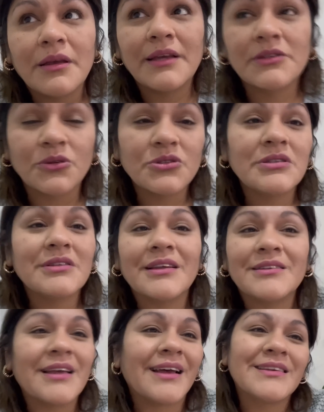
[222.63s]
esto, o
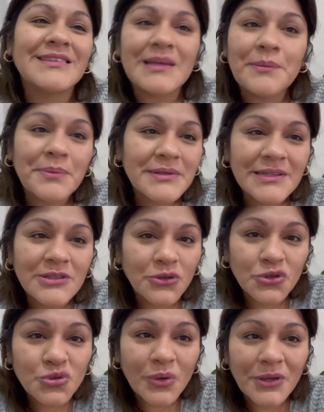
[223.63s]
sea, siempre he
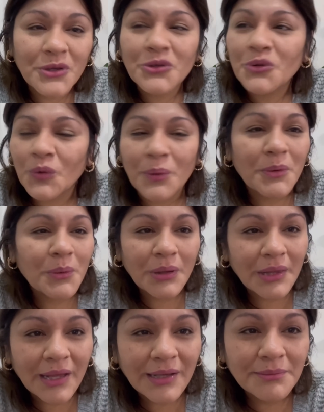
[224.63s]
sentido sueño toda mi vida.